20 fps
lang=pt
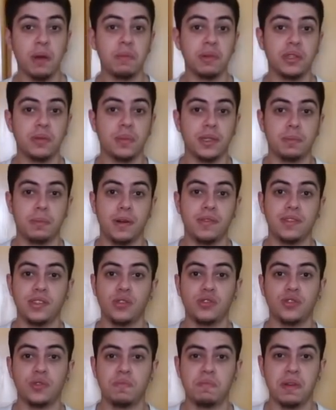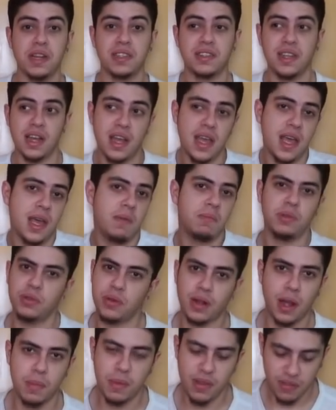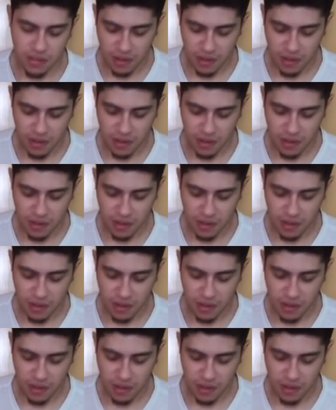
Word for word: era pra ser uma previsão surpresa, mas eu acabei